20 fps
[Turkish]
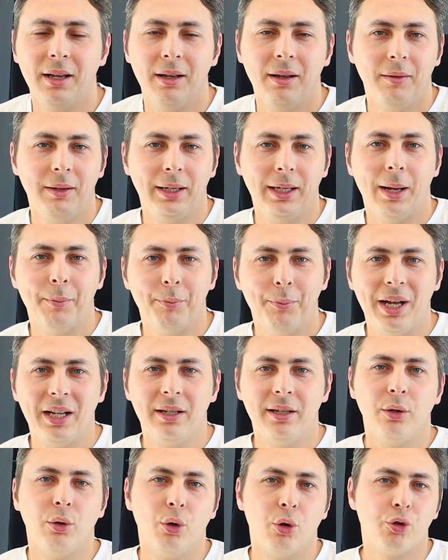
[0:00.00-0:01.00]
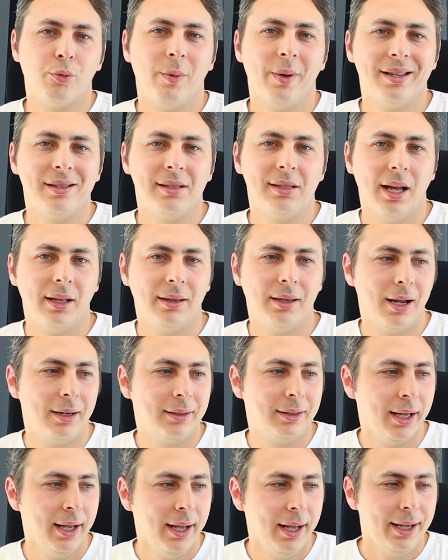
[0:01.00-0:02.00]
de yani benle görüşmek
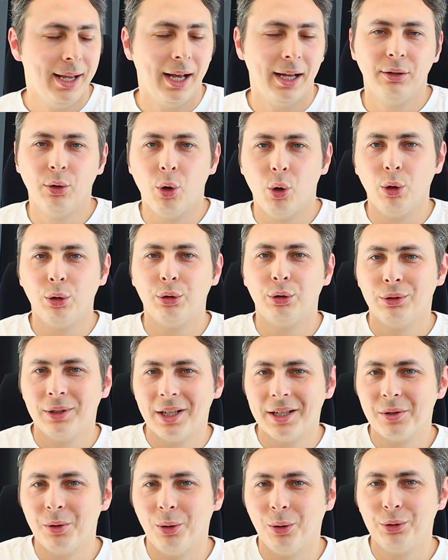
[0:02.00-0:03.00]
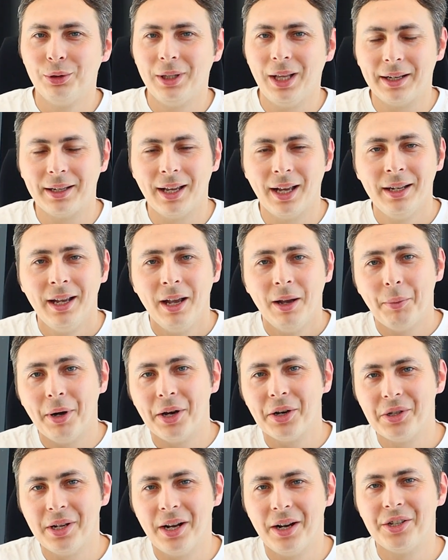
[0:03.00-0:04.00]
isteyenler de yani ne oldu nasıl oldu derken
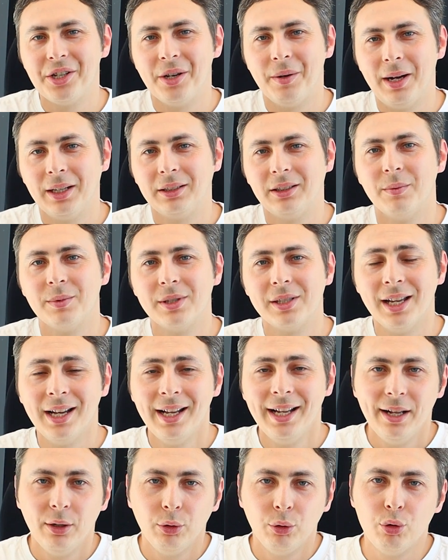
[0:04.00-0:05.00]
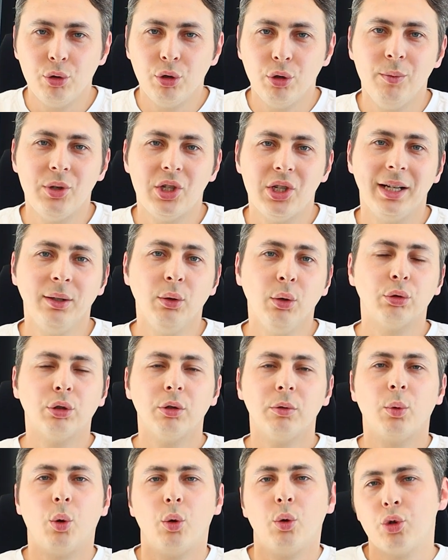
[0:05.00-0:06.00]
başlangıca baktığımızda düzgün bir şekilde
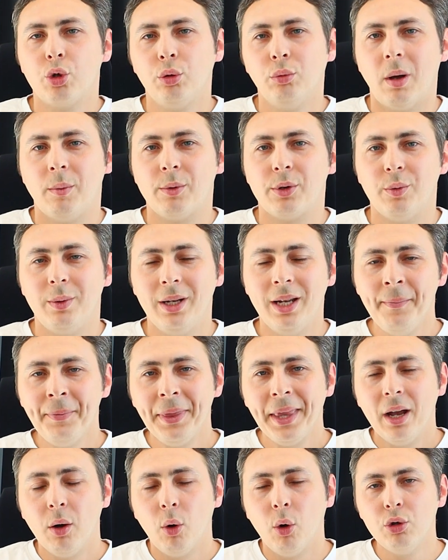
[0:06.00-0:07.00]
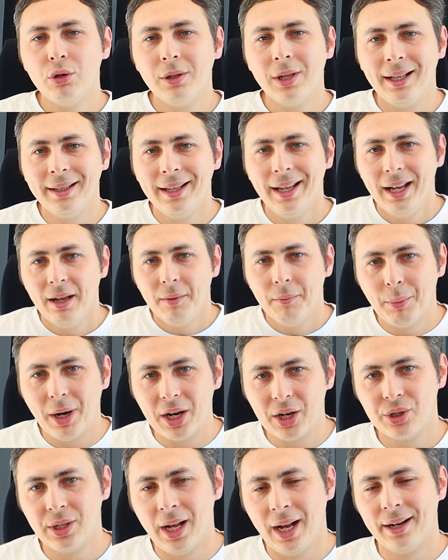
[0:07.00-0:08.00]
oturup konuşulmamış bile. O yüzden
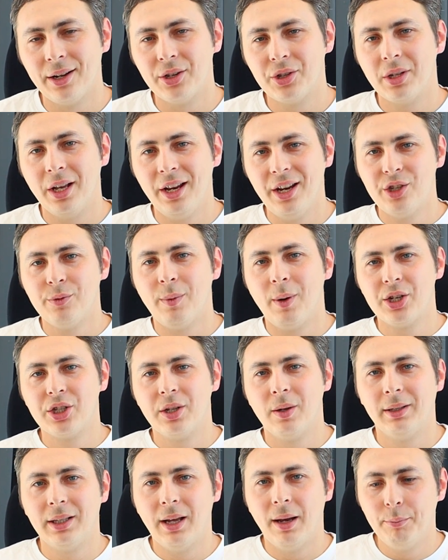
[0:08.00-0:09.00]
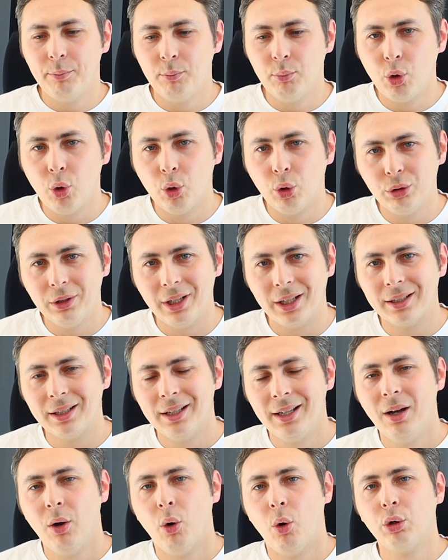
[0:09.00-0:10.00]
başlangıçta iş başlamadan bu
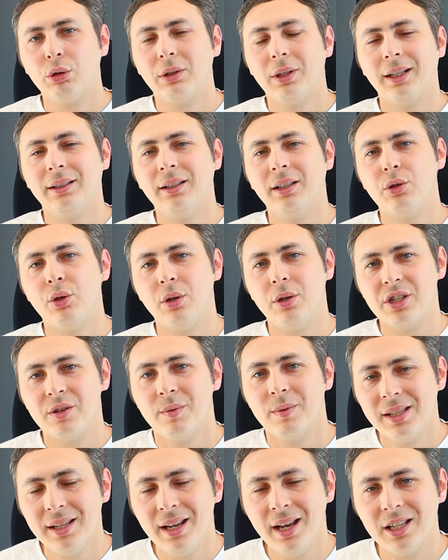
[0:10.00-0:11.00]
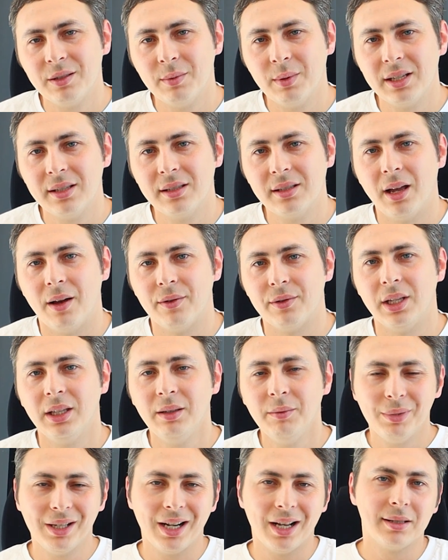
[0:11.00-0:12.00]
konuları ortaklık sözleşmesine yazmanızı
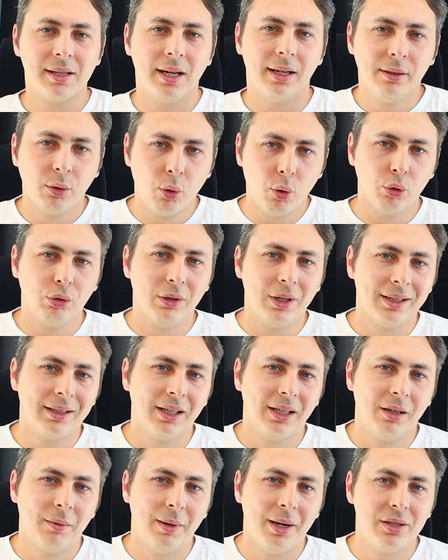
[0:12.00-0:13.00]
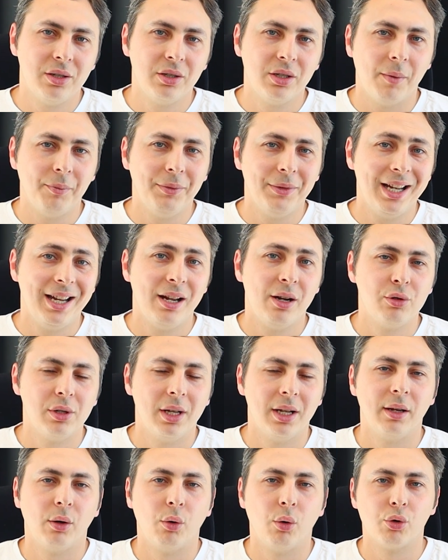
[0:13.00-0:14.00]
tavsiye ederim. Birazdan konulardan da bahsedeceğim. Neler
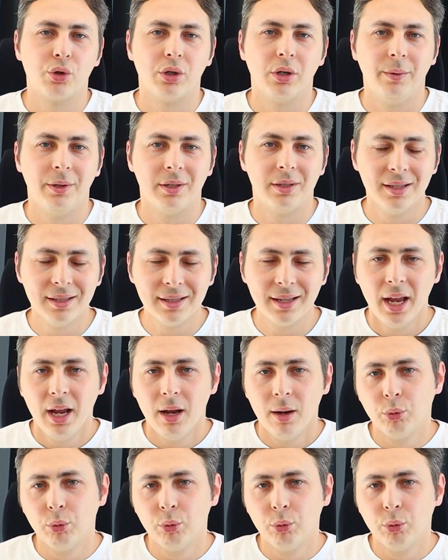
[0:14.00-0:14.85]
üzerine konuşabilirsiniz?